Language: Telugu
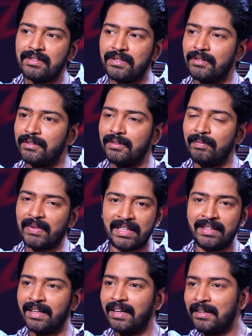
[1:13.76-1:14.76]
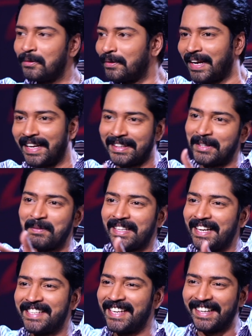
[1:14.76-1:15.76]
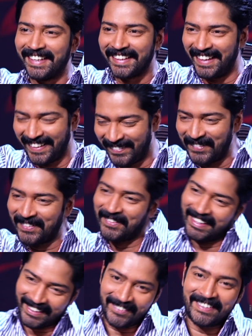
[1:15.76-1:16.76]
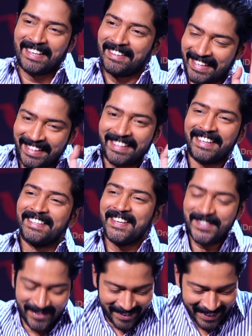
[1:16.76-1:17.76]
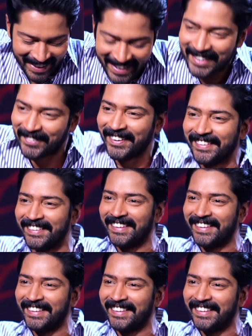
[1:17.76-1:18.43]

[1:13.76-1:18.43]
సో అంతేగాని ఊరికి అందరి మీద అరిచేయండి కదా మేము ఇంటర్వ్యూ సరదాగా చేసుకుందాం కంగారు